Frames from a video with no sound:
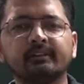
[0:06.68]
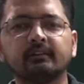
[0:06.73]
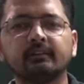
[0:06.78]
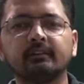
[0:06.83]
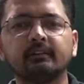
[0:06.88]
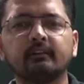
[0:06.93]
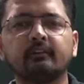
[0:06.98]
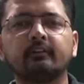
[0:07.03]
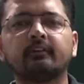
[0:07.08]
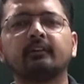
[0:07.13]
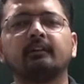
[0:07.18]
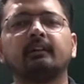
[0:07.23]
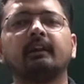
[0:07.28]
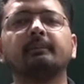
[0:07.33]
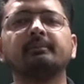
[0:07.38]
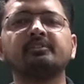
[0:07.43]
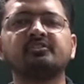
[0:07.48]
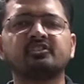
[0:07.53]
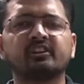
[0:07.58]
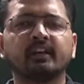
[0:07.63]
मेथड
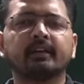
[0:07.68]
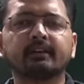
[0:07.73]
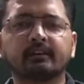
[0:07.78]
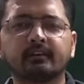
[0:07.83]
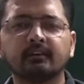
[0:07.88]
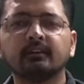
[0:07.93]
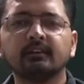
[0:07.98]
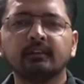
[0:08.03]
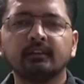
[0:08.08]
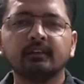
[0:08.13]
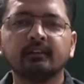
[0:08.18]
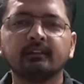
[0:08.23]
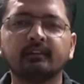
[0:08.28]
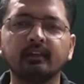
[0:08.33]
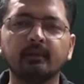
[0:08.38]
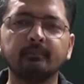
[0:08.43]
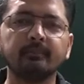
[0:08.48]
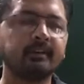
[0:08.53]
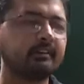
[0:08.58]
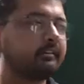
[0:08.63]
लेट वी चेक
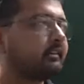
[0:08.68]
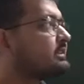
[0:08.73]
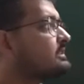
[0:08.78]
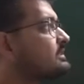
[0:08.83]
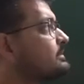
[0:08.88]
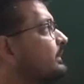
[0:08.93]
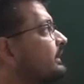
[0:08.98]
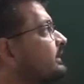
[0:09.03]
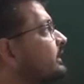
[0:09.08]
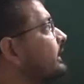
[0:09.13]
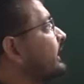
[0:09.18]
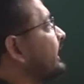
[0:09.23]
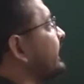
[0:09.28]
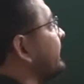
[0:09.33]
कि मैट्रिक्स मेथड